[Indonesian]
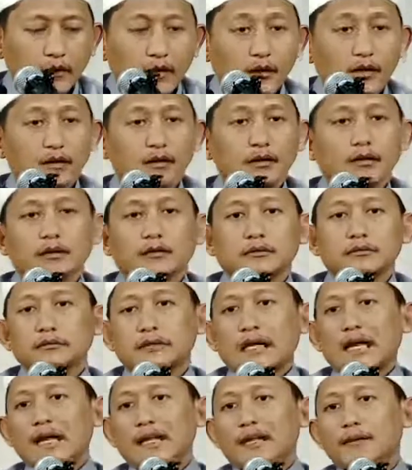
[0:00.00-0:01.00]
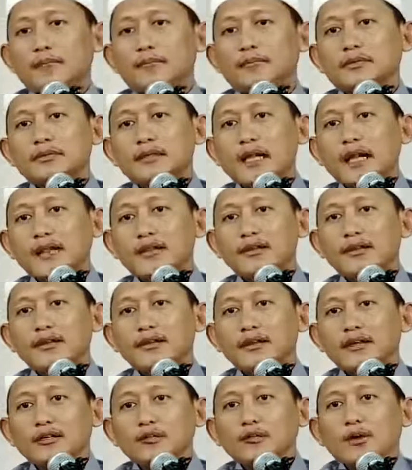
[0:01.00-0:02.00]
Akhi, tah,
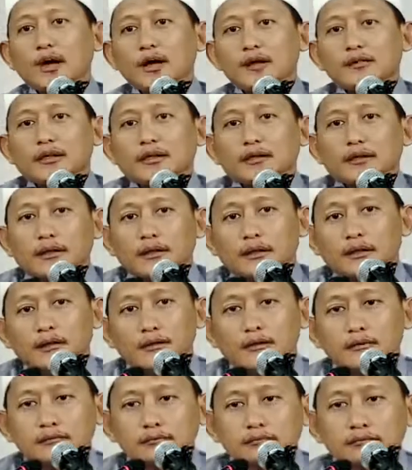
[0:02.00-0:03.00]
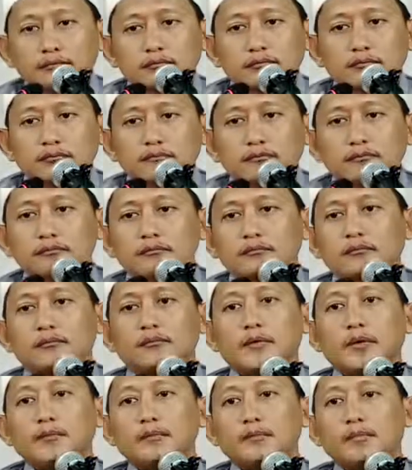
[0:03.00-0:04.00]
tahdir itu artinya
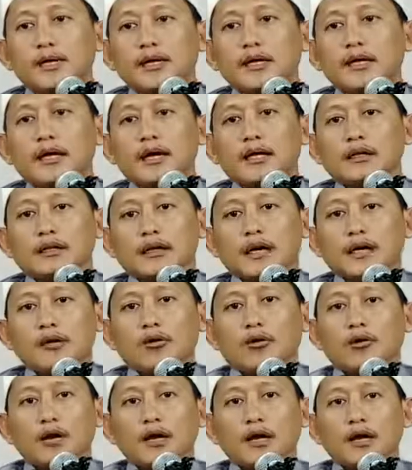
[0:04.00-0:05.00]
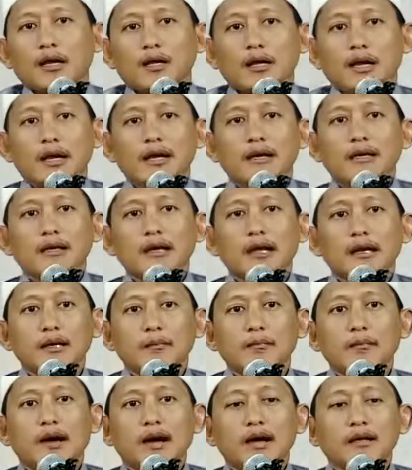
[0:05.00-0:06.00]
memperingatkan orang lain
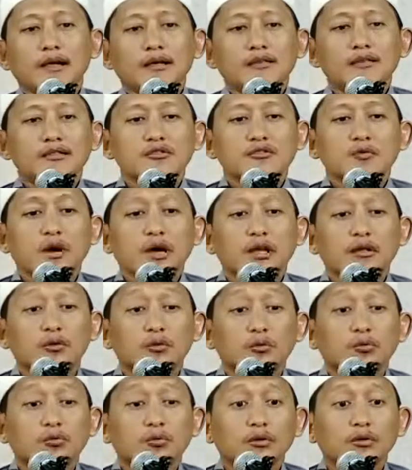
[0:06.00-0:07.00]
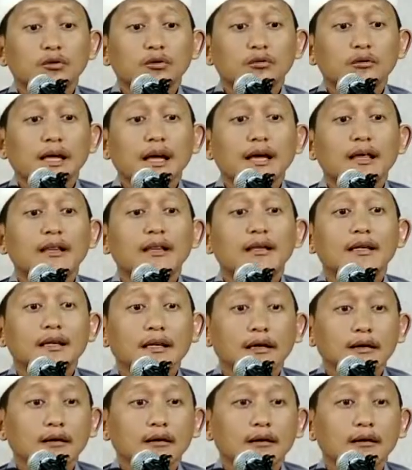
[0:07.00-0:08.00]
dari bahaya sesuatu. Itu
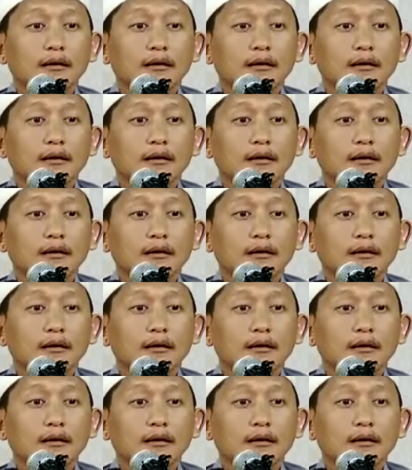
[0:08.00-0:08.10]
tahdir.